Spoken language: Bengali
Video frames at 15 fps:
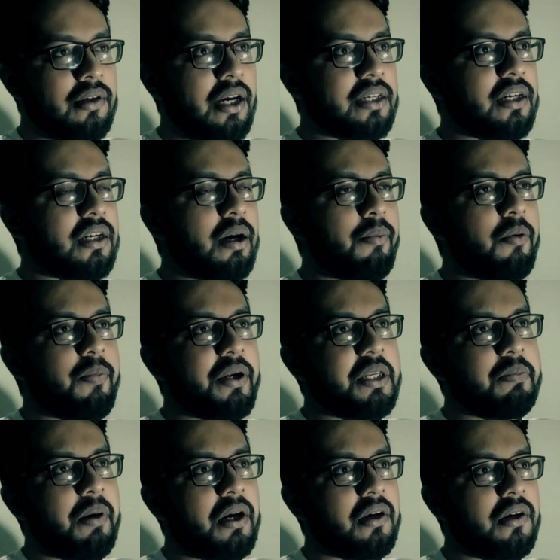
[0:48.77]
একটা ডাবল
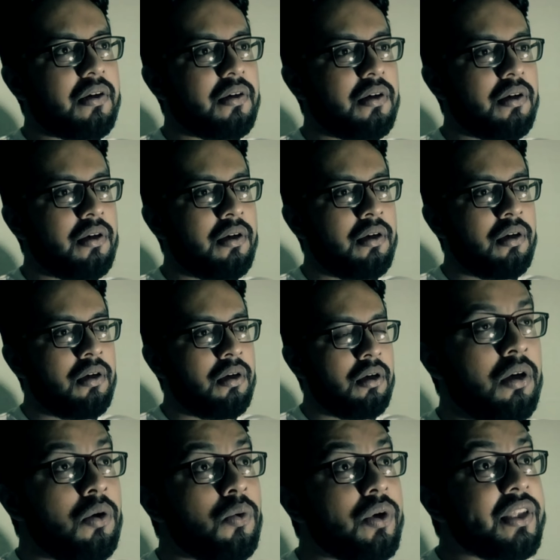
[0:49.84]
প্যাটি বার্গার
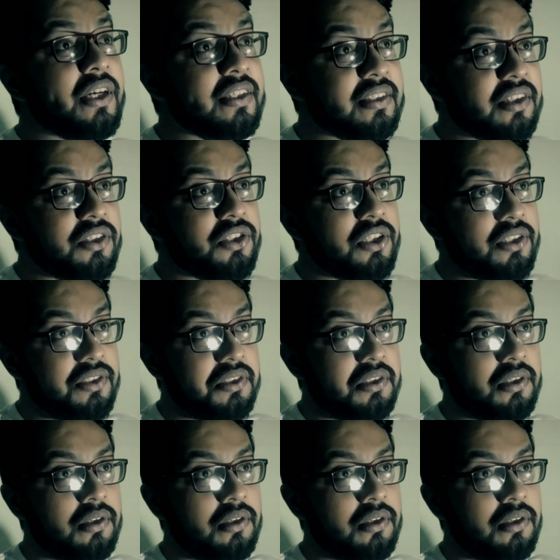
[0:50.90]
উইথ এক্সট্রা চিজ